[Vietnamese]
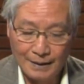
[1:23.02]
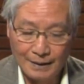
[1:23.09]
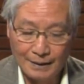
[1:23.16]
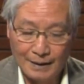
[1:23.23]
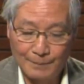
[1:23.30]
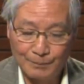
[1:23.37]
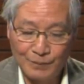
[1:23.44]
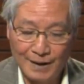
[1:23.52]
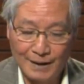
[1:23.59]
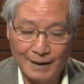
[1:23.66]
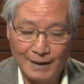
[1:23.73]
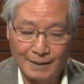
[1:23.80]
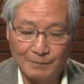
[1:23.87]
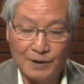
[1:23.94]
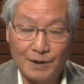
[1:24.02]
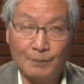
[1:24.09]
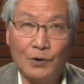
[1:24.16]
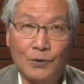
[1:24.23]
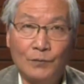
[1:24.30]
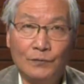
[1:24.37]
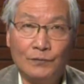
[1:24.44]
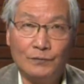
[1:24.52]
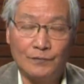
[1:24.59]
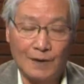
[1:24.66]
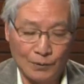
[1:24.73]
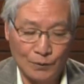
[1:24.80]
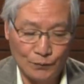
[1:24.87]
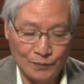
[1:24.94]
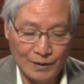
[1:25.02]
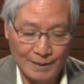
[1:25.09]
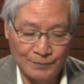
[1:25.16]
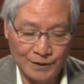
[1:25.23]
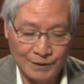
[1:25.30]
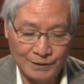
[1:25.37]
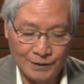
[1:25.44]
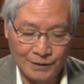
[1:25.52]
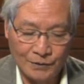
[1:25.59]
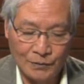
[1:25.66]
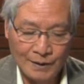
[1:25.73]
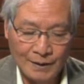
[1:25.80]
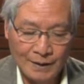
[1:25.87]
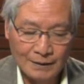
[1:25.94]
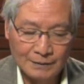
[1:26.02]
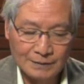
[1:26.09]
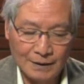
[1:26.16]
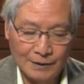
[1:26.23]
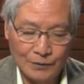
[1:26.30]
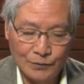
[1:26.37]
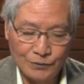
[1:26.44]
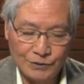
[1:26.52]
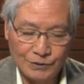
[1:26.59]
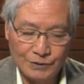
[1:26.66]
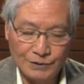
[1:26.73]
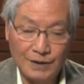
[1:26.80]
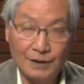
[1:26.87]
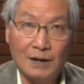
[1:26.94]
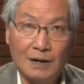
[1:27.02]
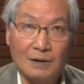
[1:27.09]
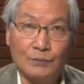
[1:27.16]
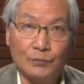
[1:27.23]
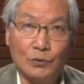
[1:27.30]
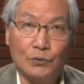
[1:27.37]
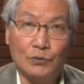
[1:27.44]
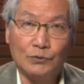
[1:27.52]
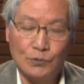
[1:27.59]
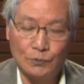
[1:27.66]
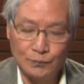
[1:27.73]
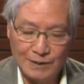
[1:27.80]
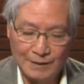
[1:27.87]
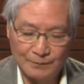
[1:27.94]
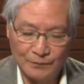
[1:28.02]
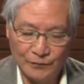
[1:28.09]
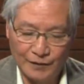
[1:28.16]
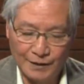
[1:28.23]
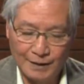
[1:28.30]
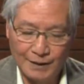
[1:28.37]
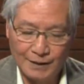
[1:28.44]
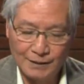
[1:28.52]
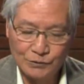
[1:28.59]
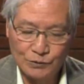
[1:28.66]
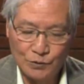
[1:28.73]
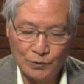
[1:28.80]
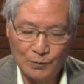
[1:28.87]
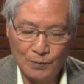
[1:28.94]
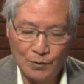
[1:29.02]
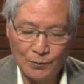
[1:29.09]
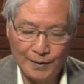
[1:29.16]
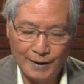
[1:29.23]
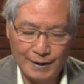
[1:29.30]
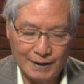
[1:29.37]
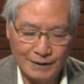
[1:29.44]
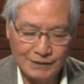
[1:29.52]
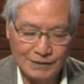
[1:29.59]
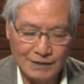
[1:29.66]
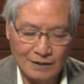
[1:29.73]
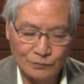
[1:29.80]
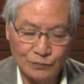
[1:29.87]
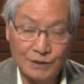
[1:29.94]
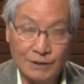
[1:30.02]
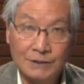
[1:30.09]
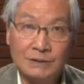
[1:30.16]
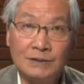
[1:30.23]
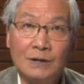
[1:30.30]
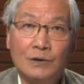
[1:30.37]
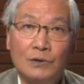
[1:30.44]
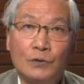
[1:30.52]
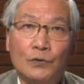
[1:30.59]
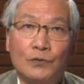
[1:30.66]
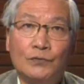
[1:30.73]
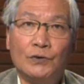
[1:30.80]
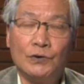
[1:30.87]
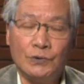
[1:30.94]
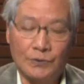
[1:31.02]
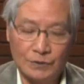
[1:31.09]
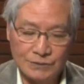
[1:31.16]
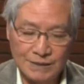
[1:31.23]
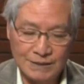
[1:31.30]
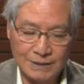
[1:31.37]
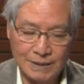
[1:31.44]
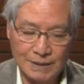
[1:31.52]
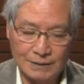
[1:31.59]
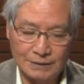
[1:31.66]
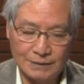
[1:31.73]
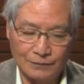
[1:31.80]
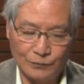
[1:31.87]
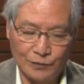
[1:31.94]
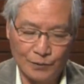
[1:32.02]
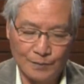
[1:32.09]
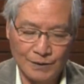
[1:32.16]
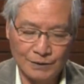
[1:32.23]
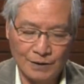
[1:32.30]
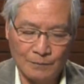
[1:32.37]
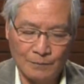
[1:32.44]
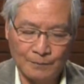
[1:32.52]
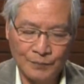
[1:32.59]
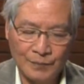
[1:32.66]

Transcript: năm 2014 vào lúc 5 giờ chiều tại hội trường Diên Hồng thuộc trung tâm Việt E số 42 Chao Street, khu phố Dorchester, thành phố Boston.